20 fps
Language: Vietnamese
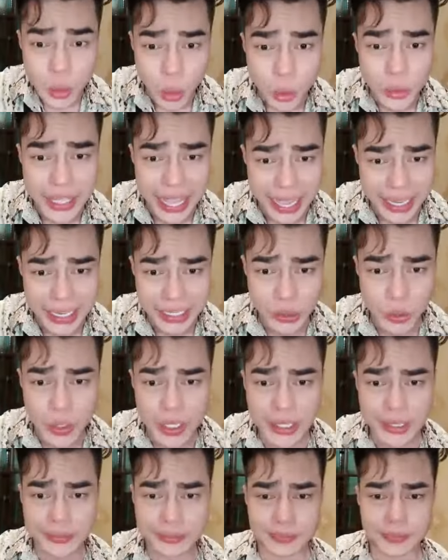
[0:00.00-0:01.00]
thuộc dạng khách
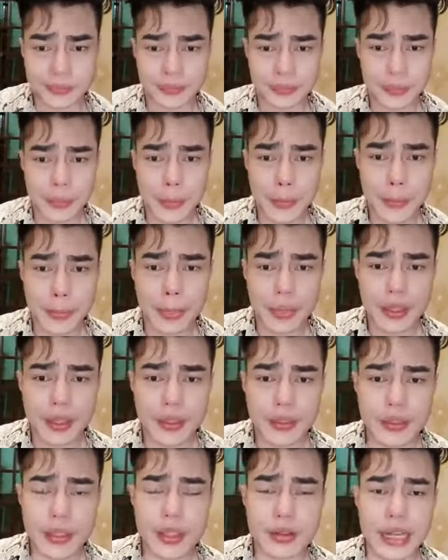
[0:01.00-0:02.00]
quý
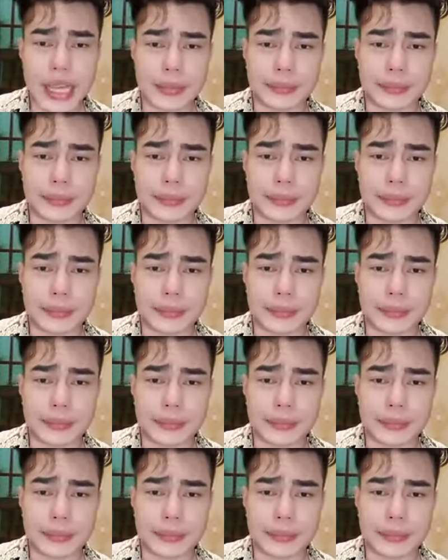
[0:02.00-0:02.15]
dạ Nhưng rồi